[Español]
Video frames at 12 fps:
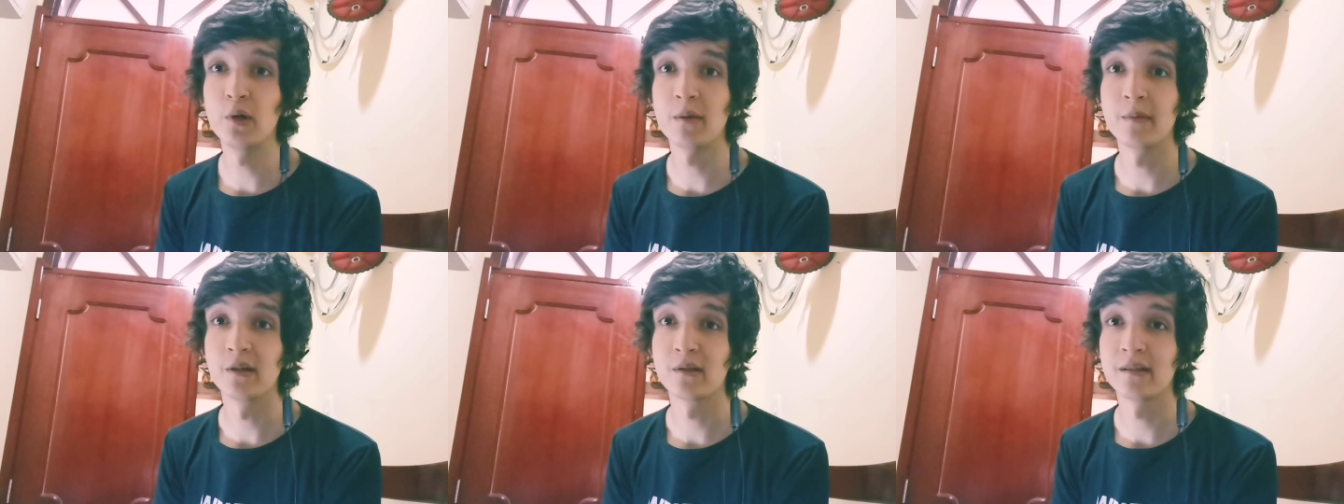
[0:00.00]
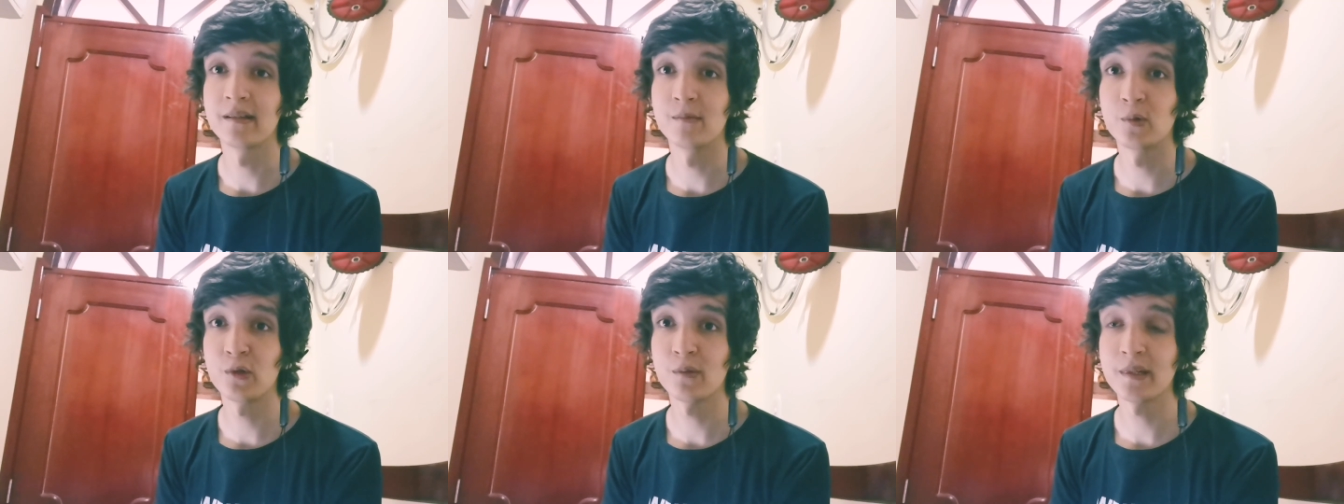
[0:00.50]
Bueno amigos, y sin
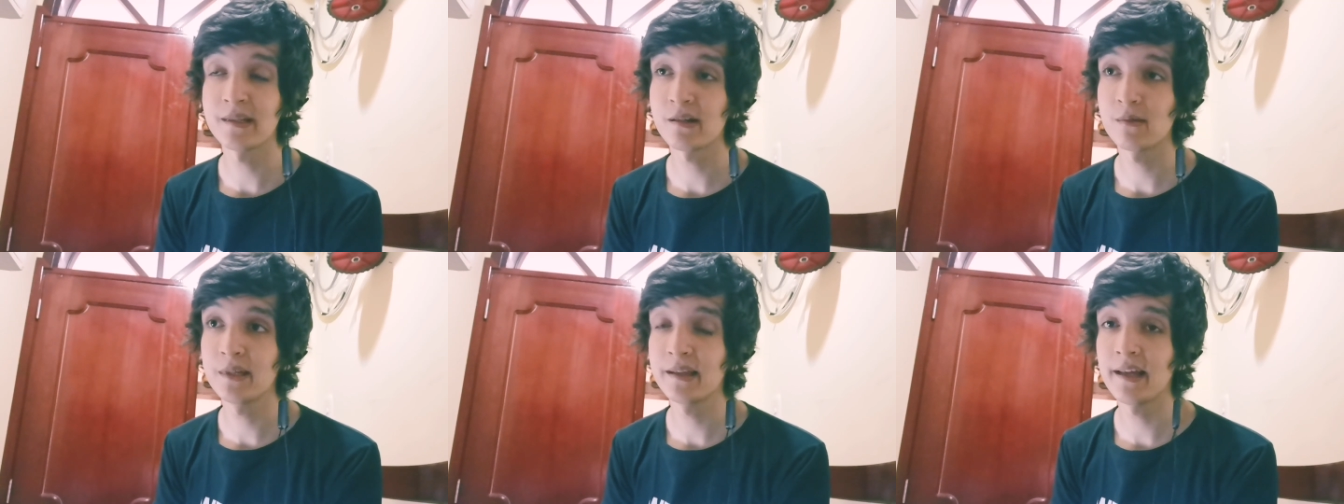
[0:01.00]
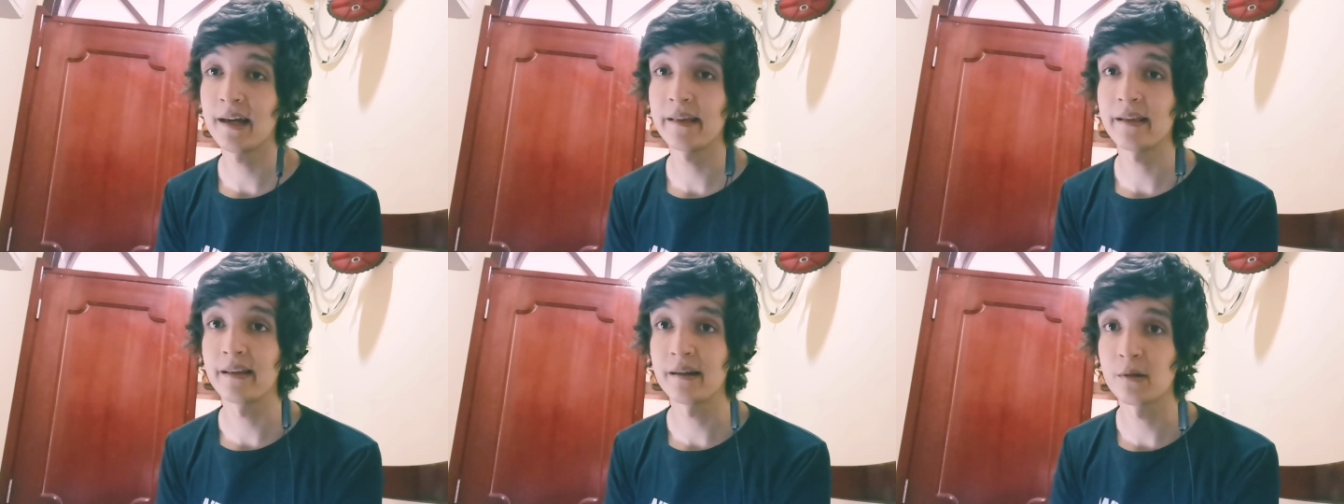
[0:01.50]
mucho más que comentar,
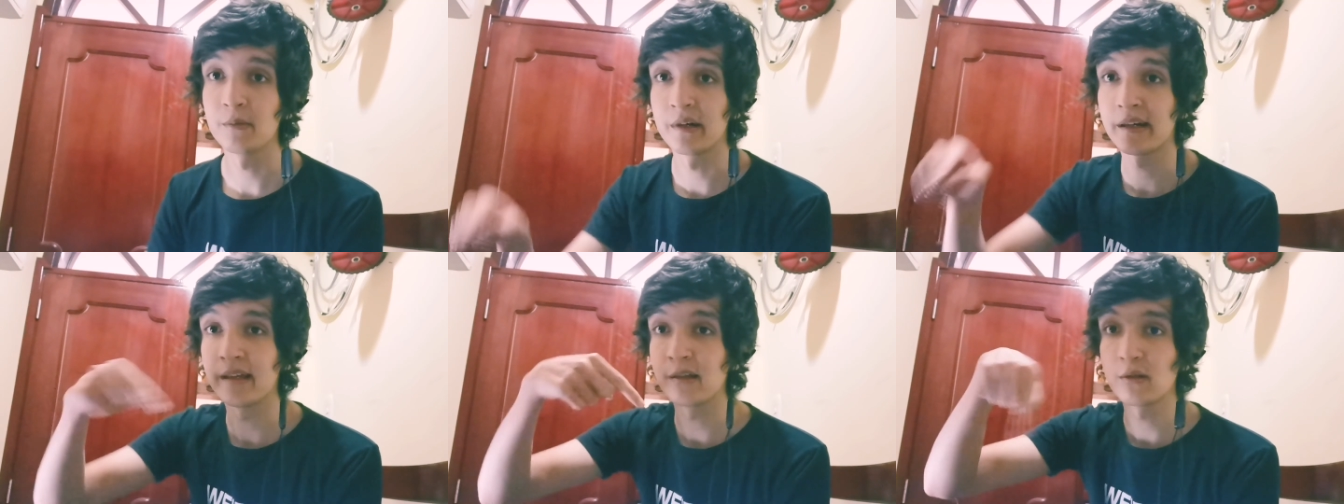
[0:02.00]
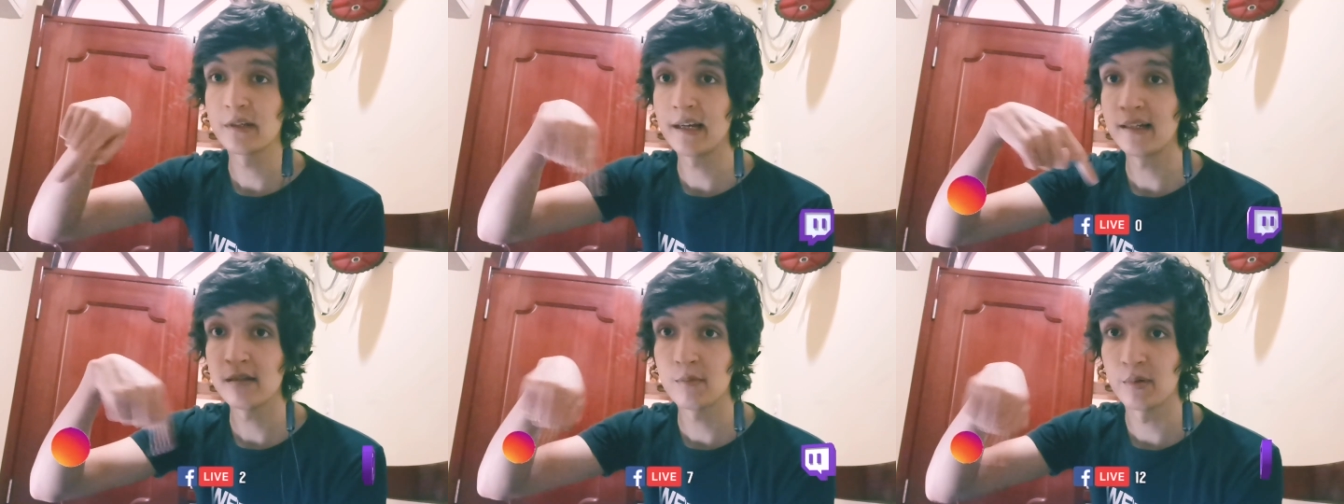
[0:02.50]
te dejo mis redes
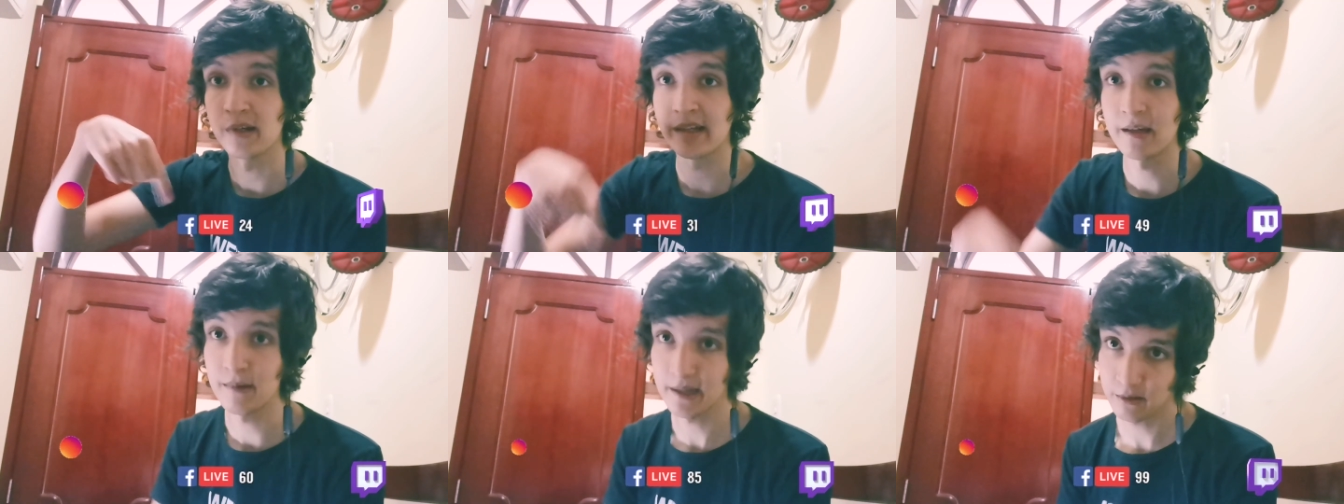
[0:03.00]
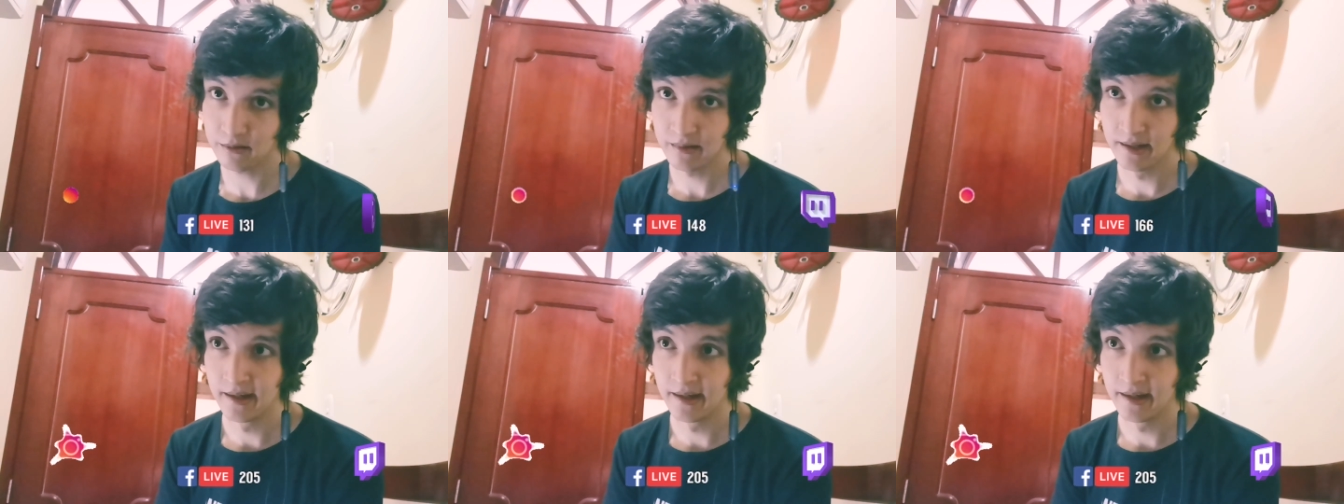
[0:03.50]
sociales por aquí abajo